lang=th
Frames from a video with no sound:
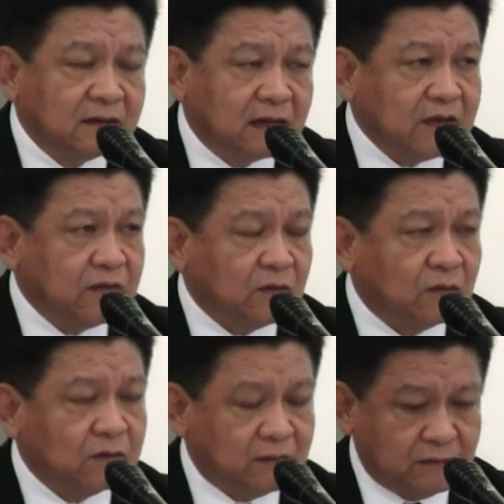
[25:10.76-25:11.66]
และอ
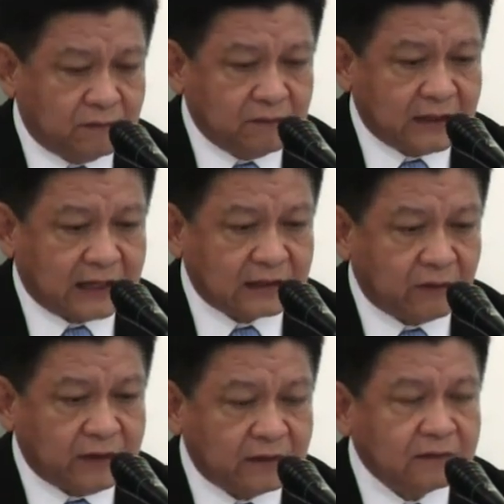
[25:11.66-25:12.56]
ยู่ๆมีการท
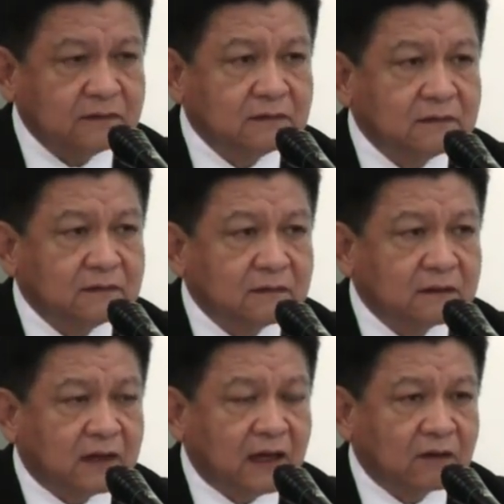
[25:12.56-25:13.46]
วิต
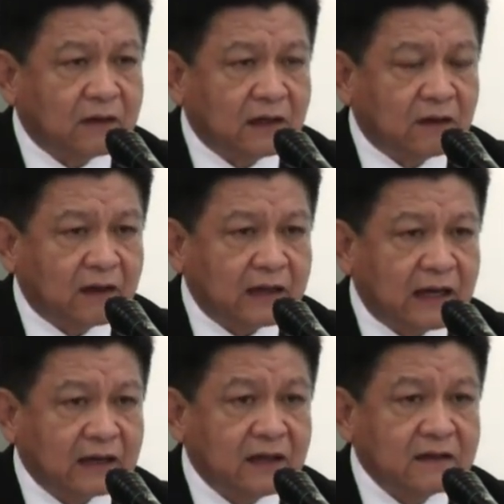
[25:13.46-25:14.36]
เกินกว่า100ค
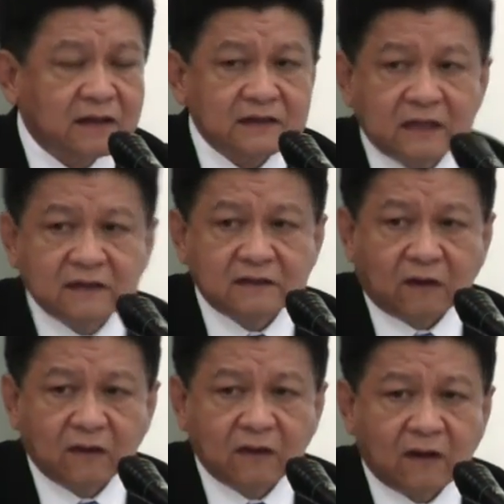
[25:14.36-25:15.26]
รั้งเยอะๆเช่น
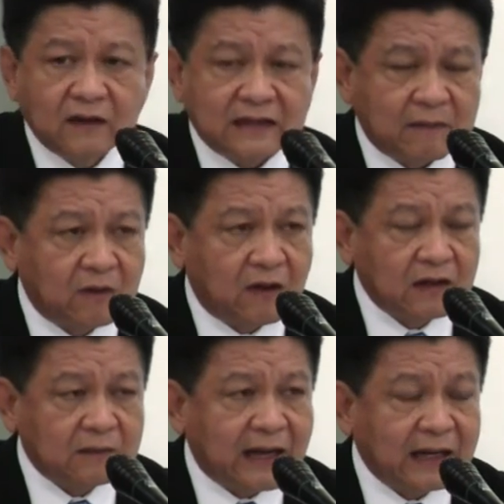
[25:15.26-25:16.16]
200
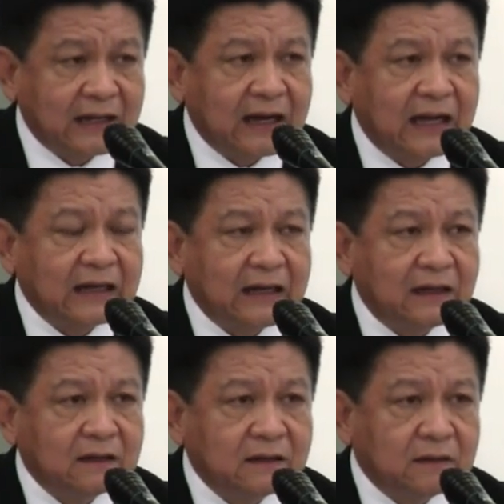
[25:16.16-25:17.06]
300หรือพันครั้งเนี่ย
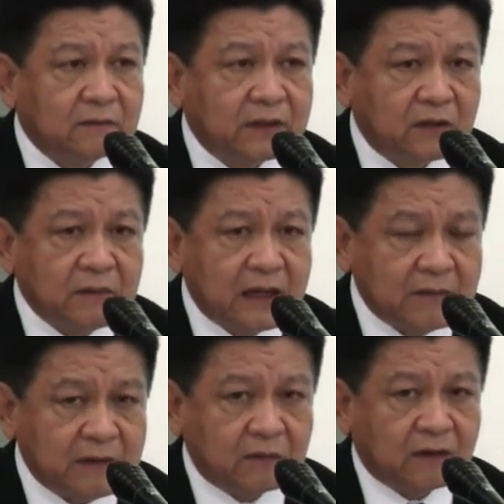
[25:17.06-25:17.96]
มันต้องมีอะไร
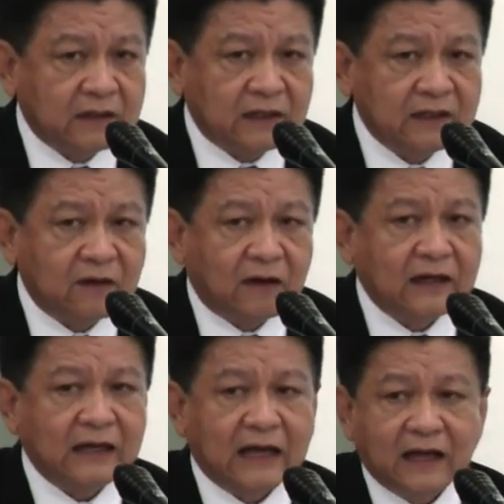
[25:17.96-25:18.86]
ผิดปกติที่หอ
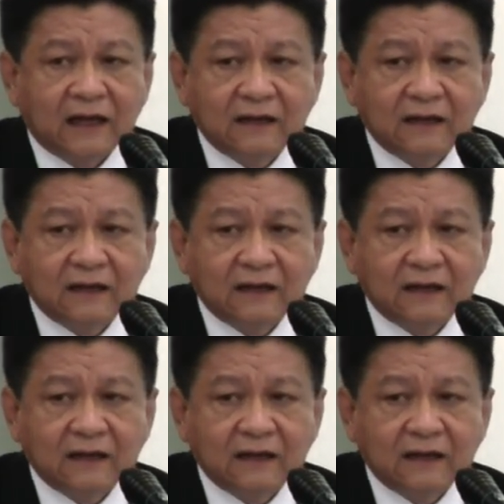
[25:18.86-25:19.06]
การค้า